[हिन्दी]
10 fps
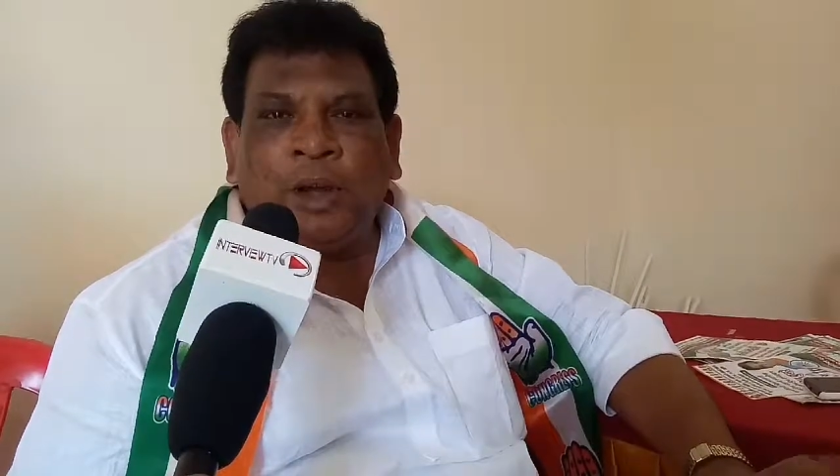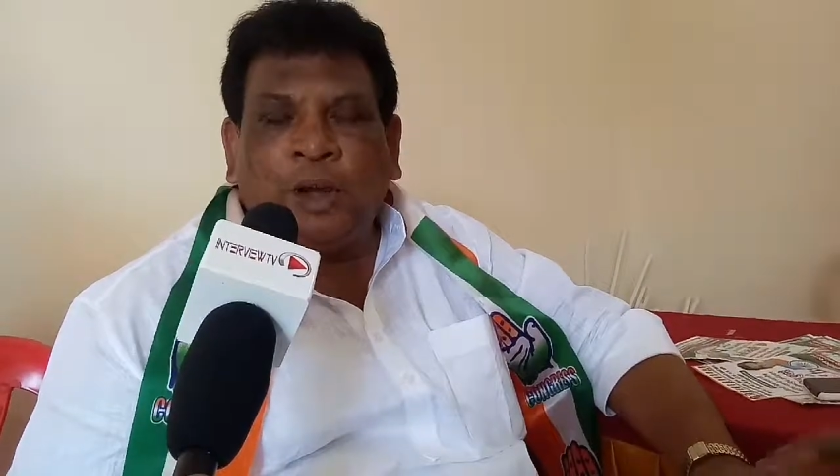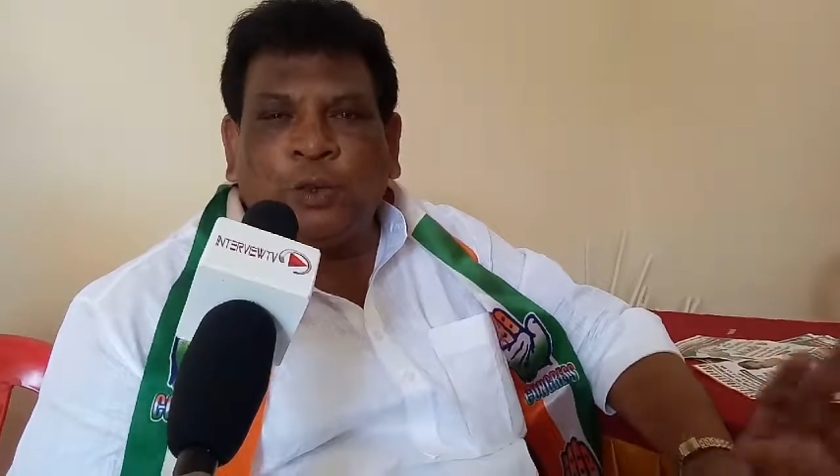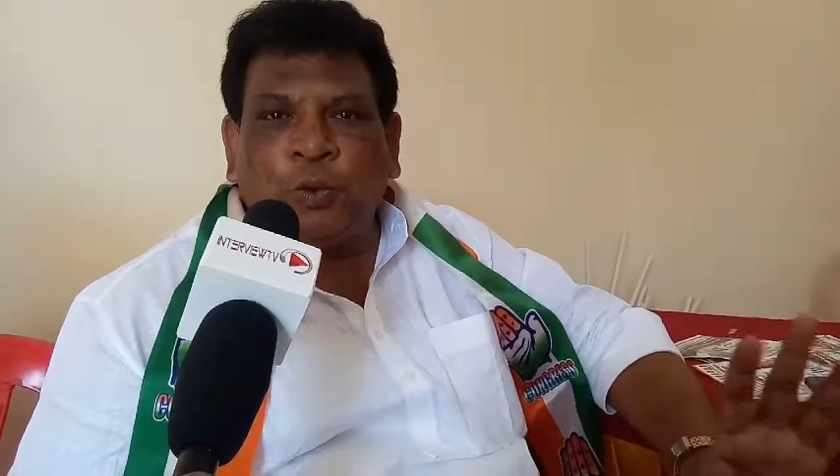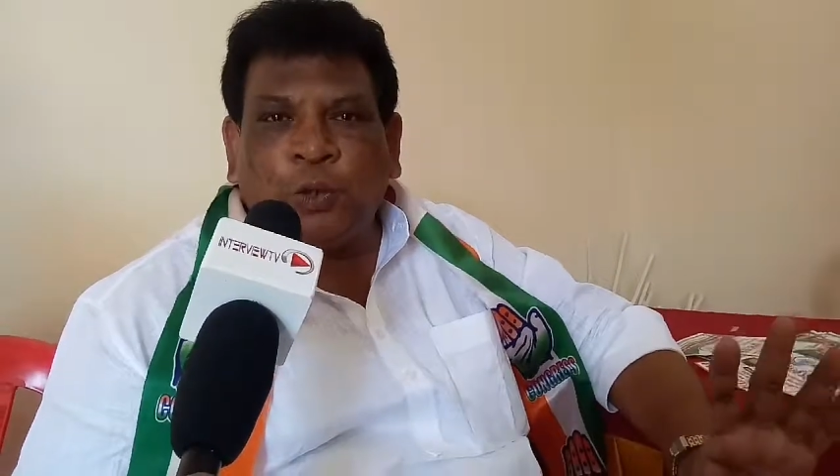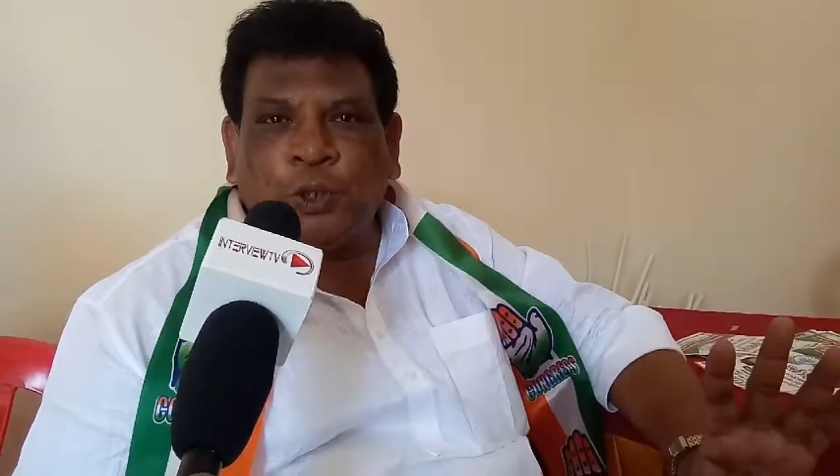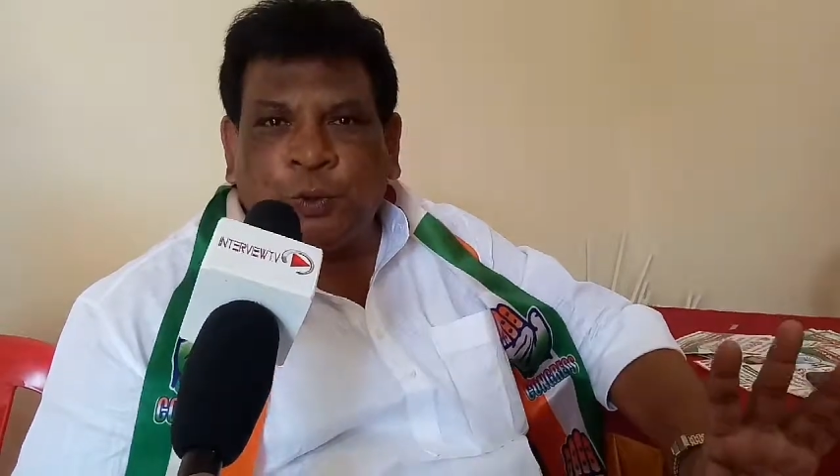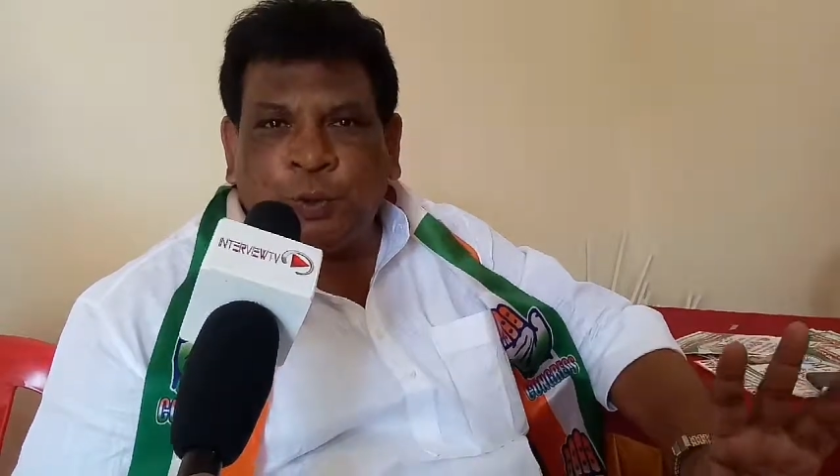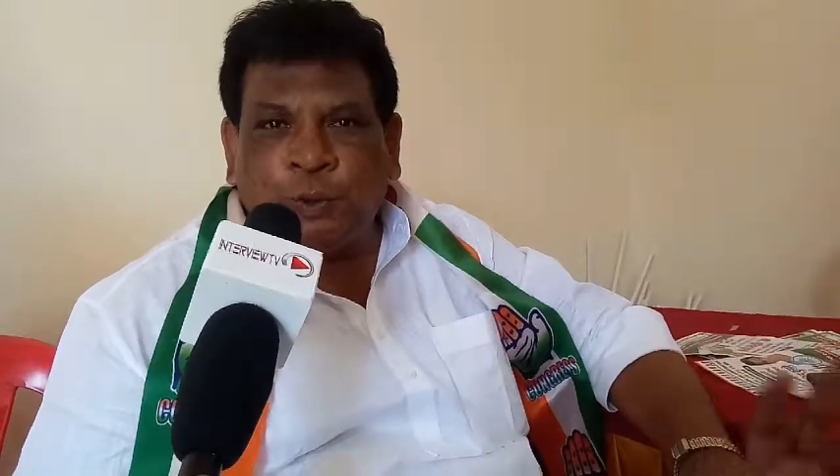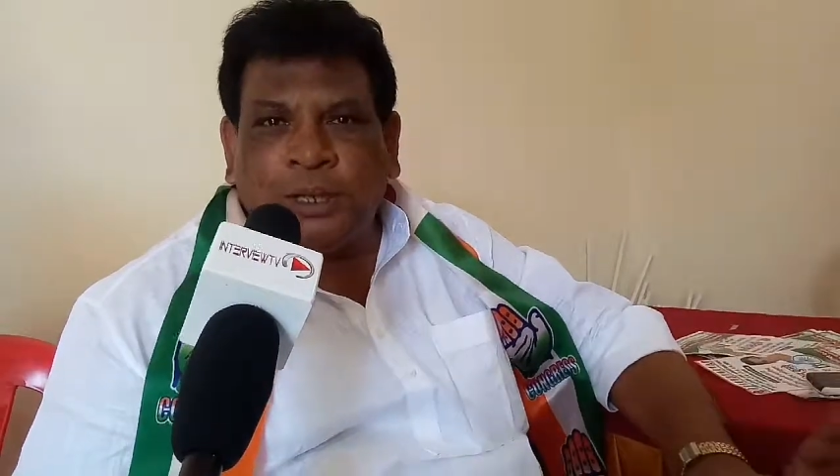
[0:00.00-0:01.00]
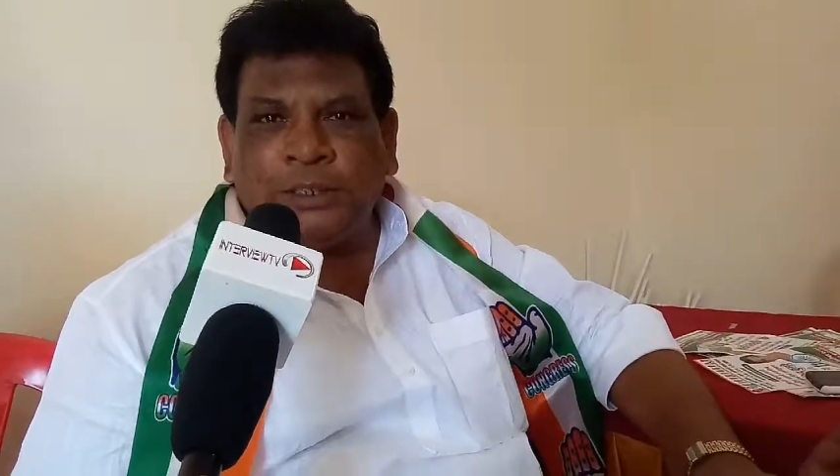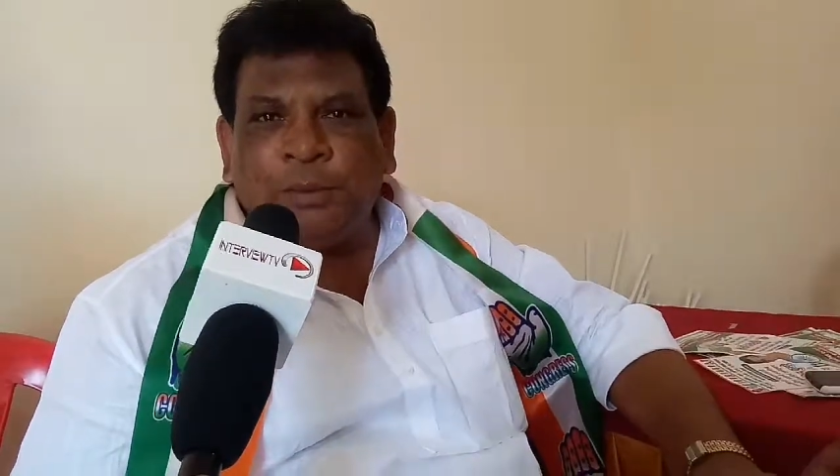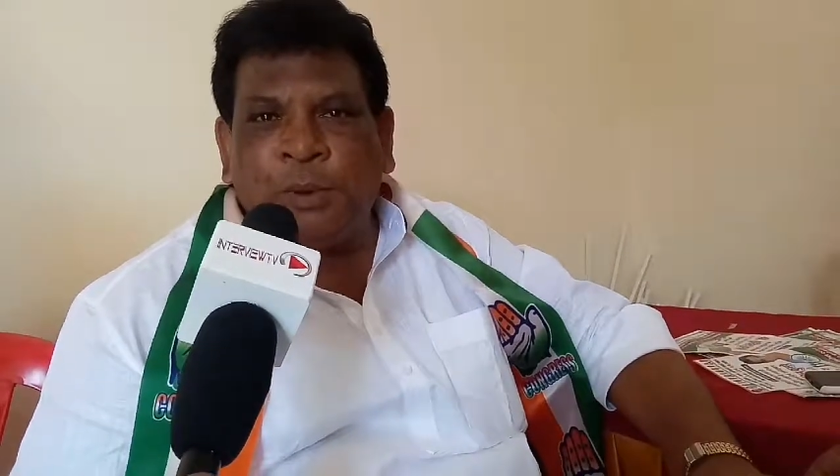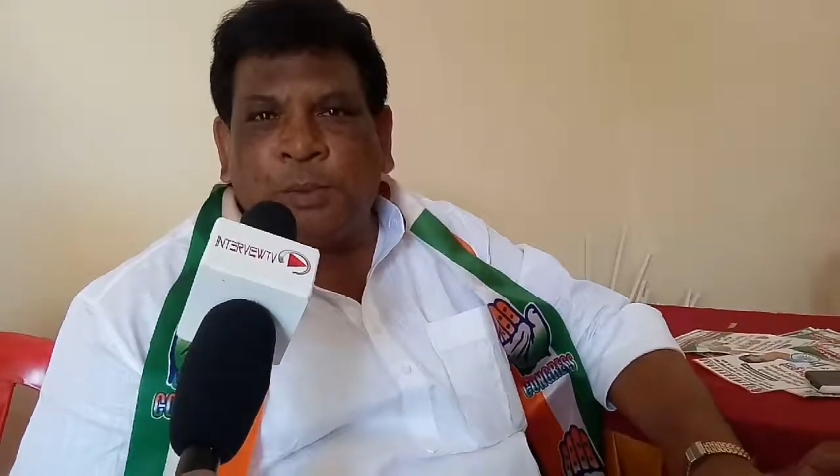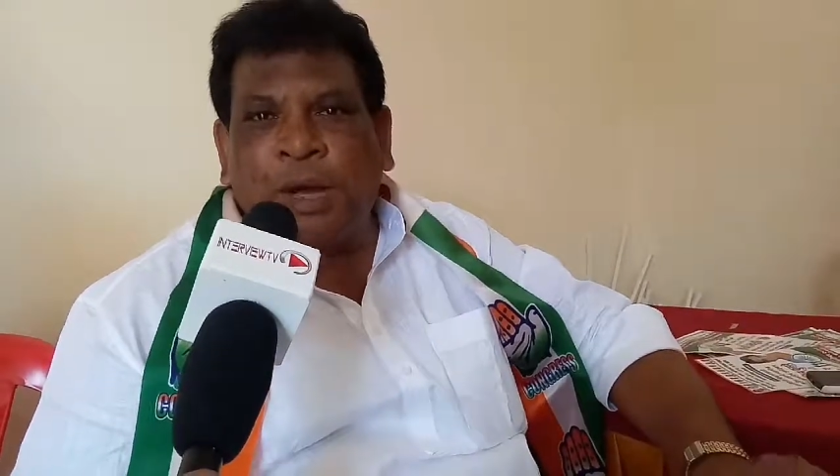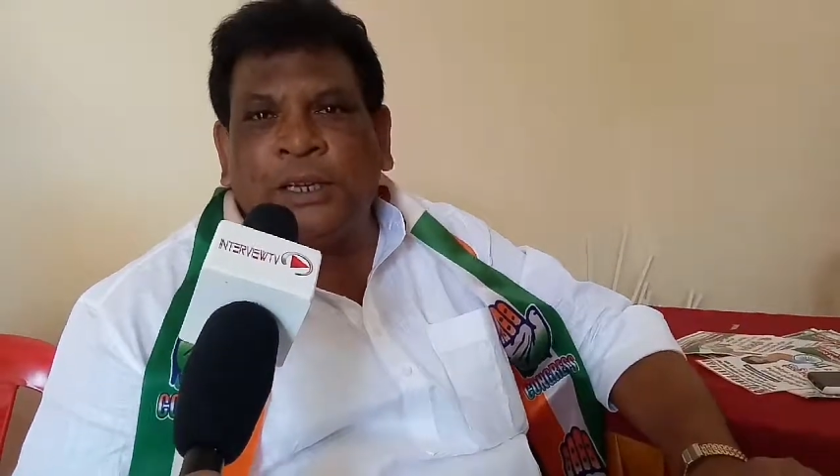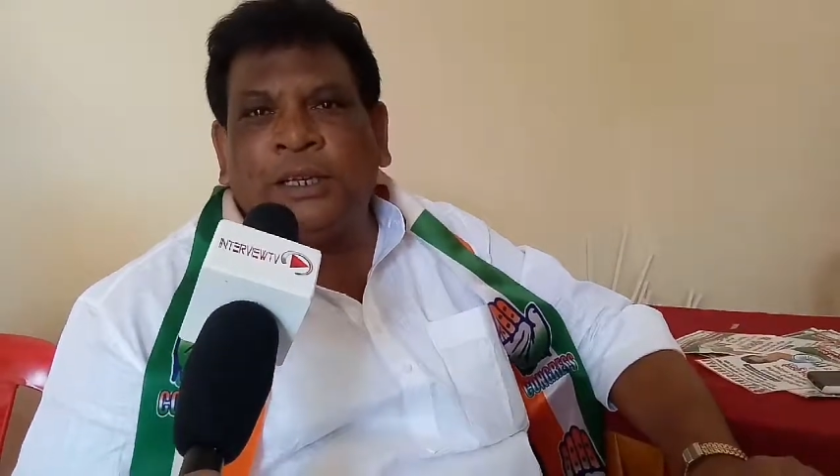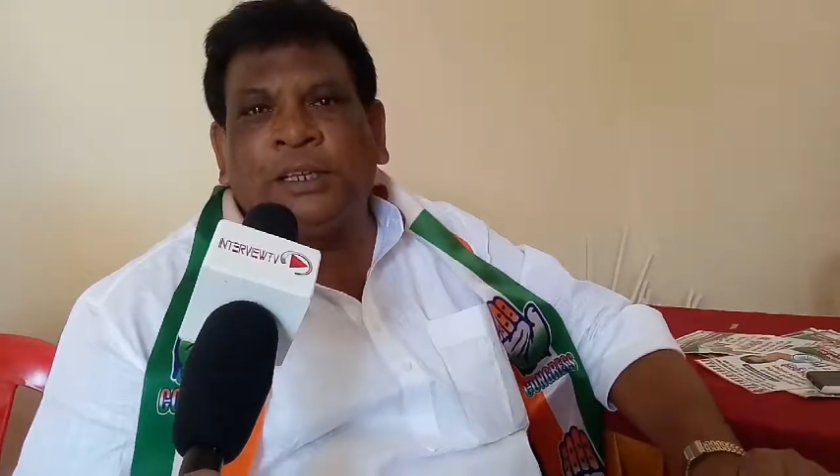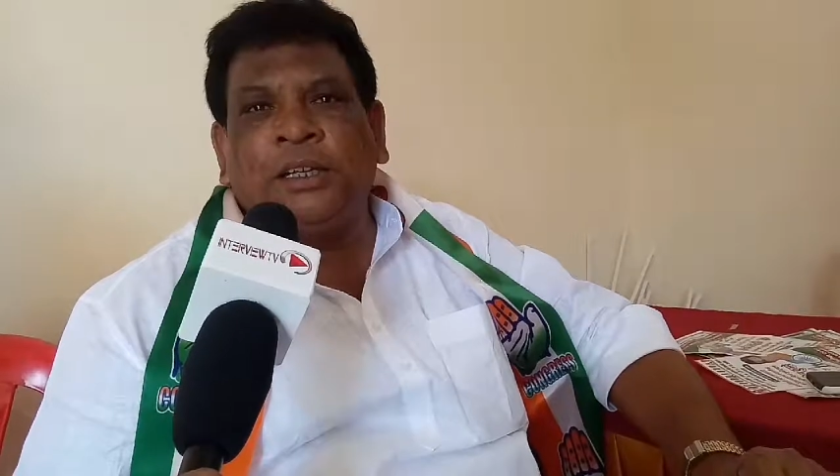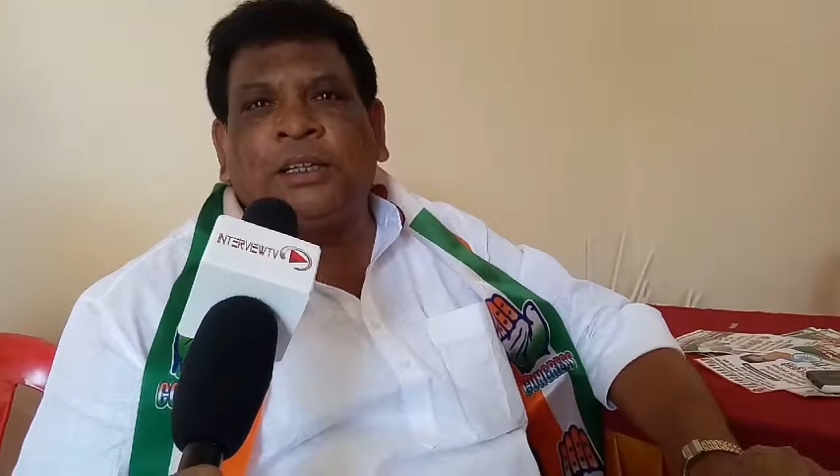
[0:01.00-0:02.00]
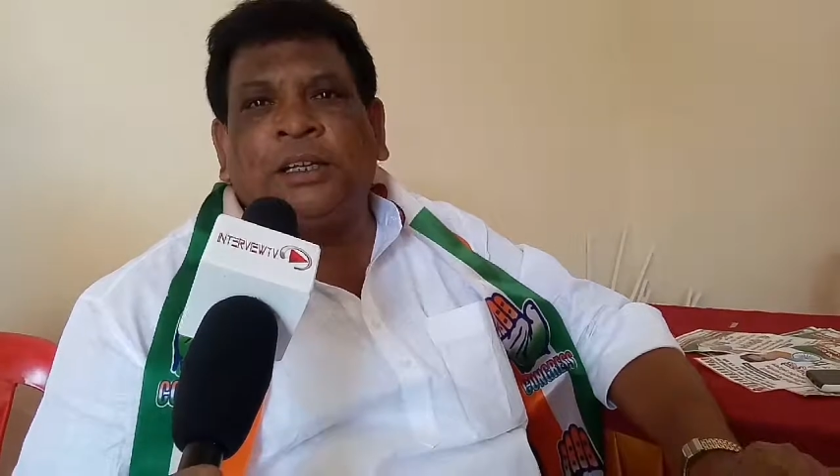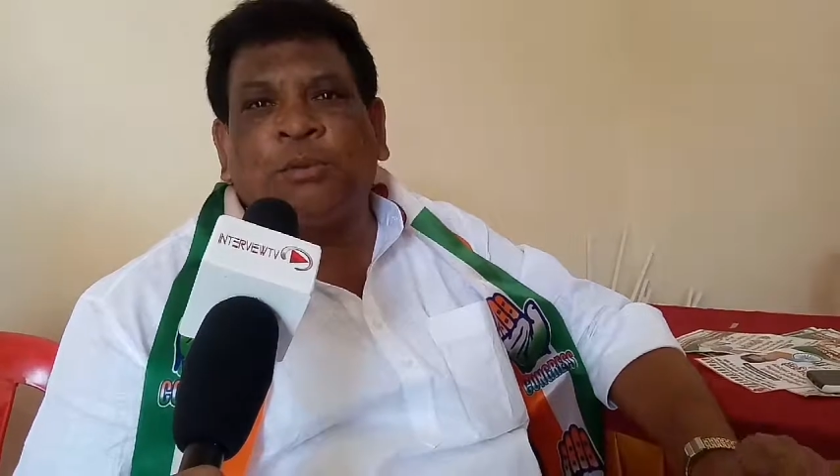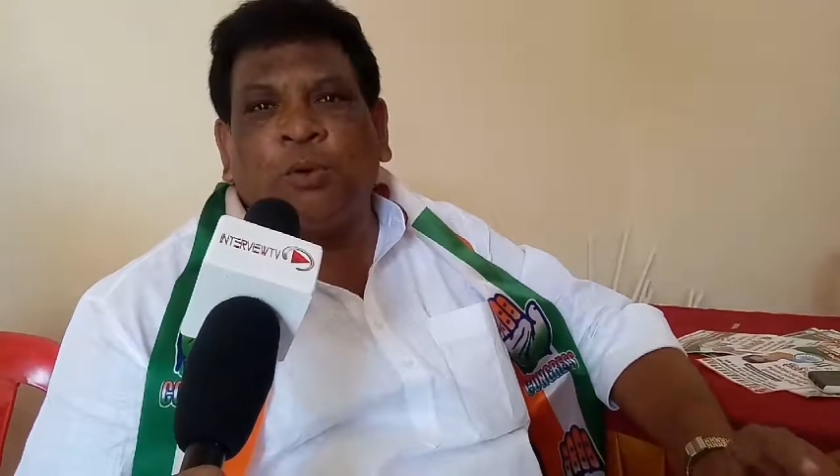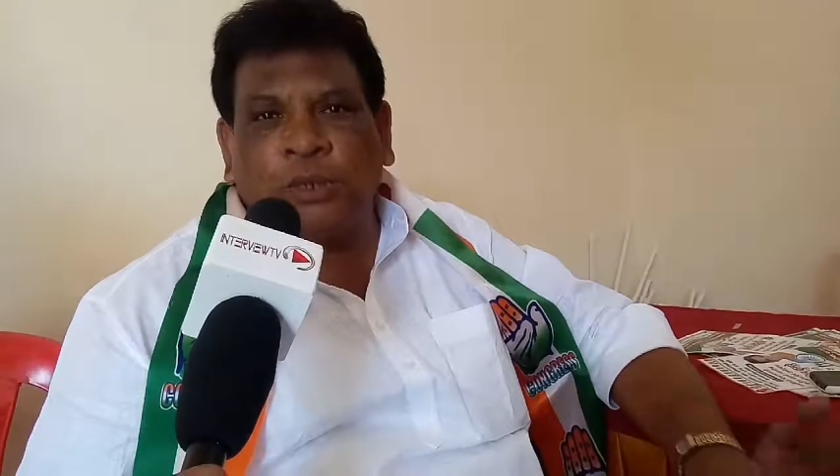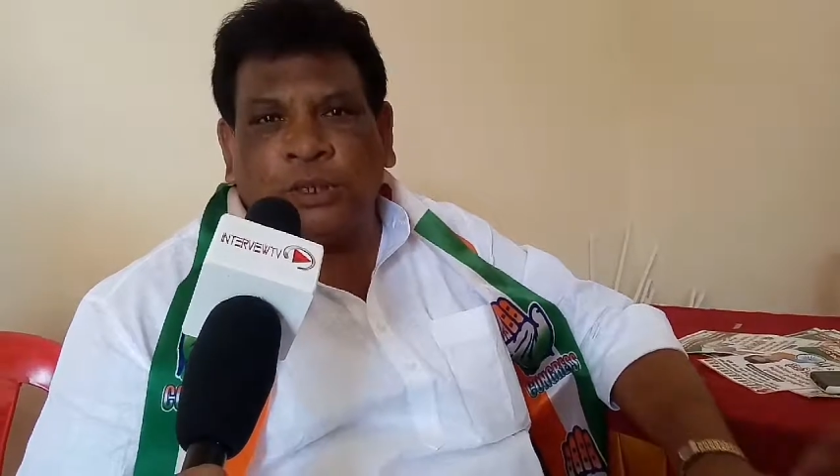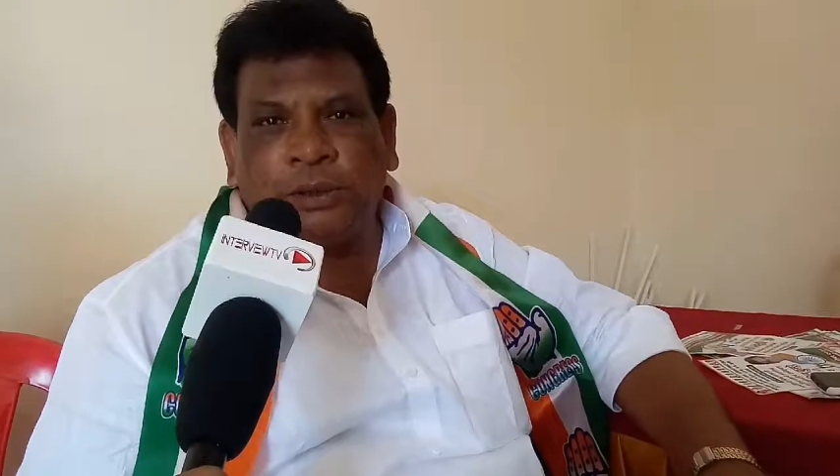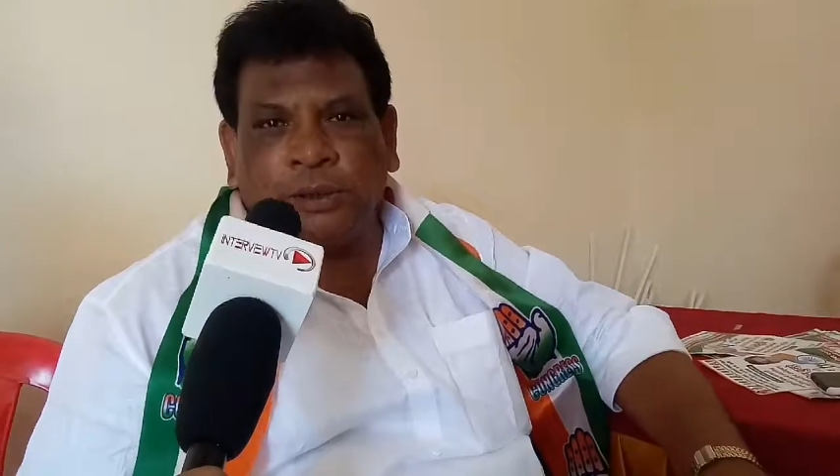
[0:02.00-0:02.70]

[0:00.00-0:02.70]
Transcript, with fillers: और जोगेश्वरी विधानसभा में पानी की दिक्कत बहुत है